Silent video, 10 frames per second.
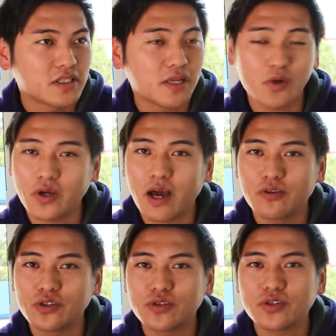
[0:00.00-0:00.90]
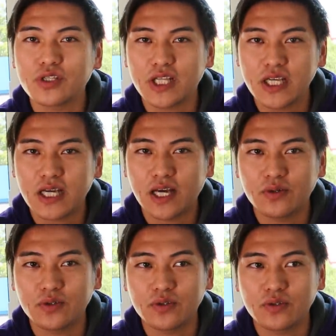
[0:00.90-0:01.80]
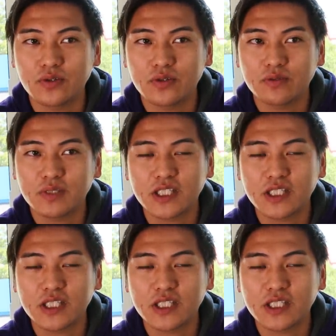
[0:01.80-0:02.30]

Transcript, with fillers: でも、あの、純粋に、あの、まあ、